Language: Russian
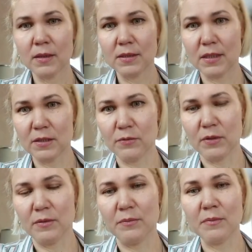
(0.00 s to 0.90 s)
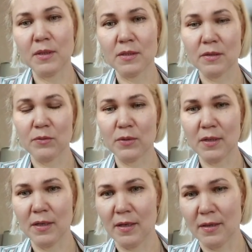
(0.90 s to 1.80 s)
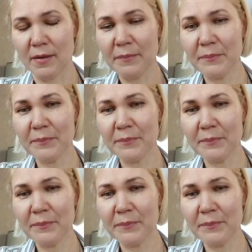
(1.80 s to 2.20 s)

Здравствуйте, меня зовут Ирина.